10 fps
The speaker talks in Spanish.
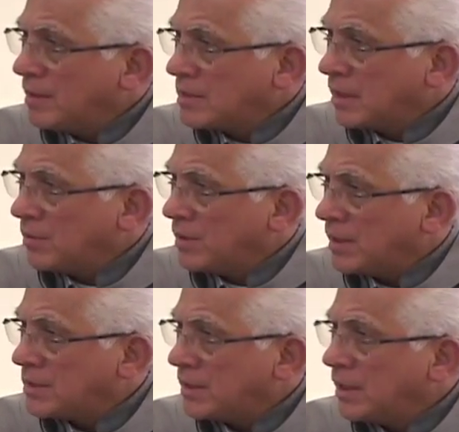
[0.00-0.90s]
de
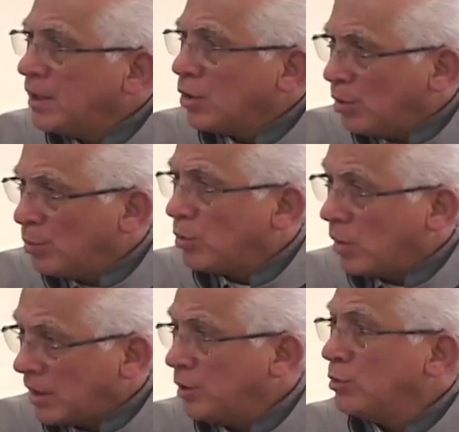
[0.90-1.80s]
desarrollarse como
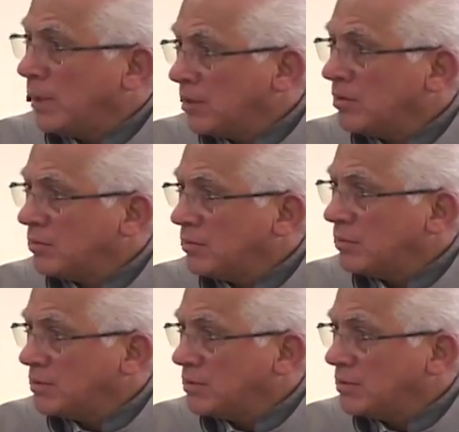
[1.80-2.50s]
cualquier humano,